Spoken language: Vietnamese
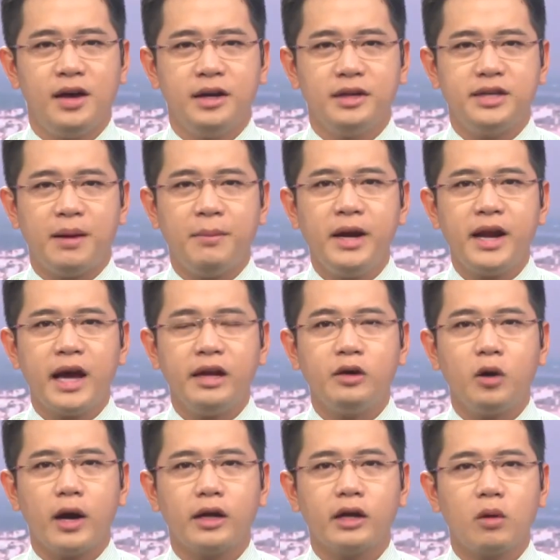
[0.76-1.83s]
Và mới
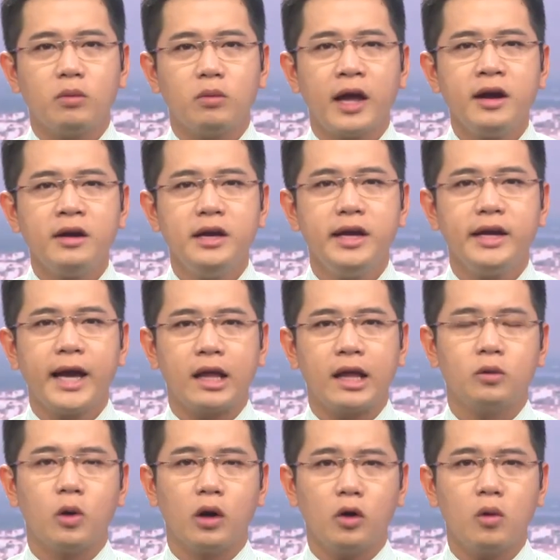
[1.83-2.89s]
đây, đoàn công tác liên
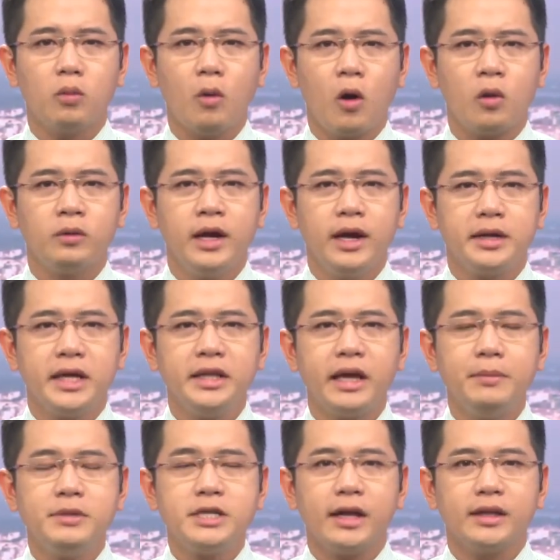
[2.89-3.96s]
ngành quận Ôn Môn đến
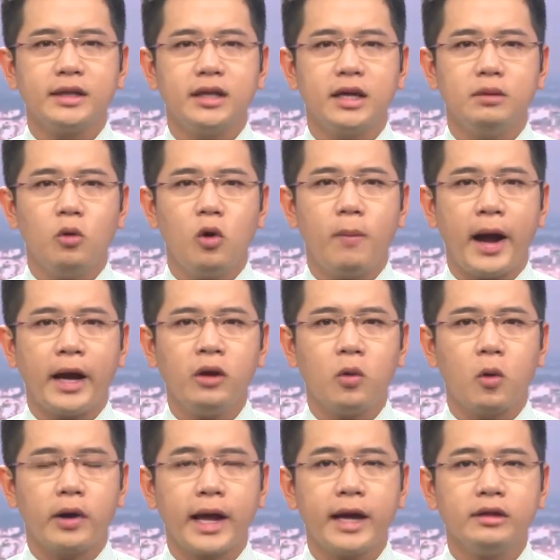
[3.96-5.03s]
kiểm tra tình hình mua bán
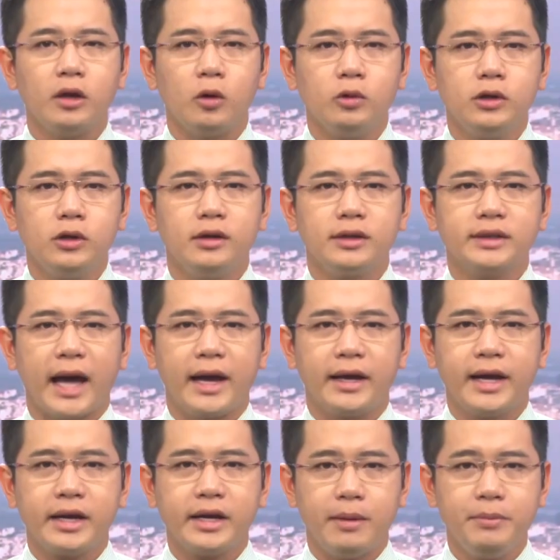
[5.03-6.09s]
của các tiểu thương
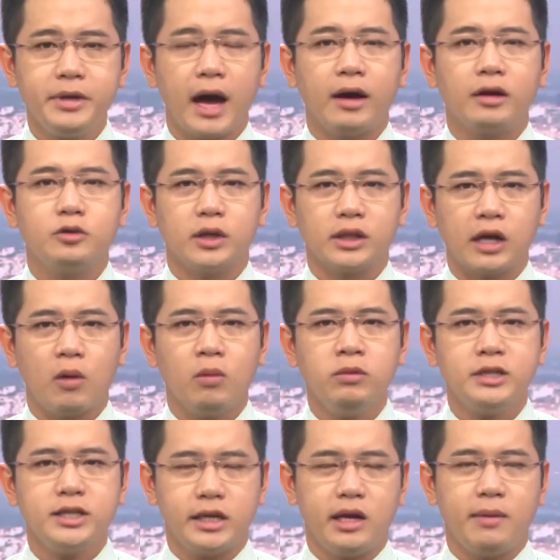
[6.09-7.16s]
tại các điểm chợ truyền
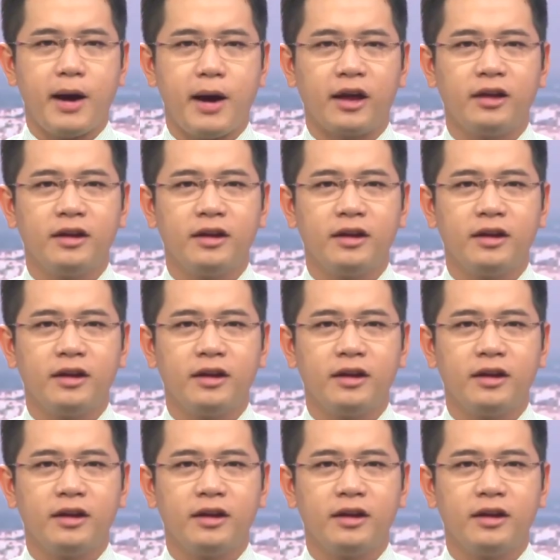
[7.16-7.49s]
thống trên địa bàn.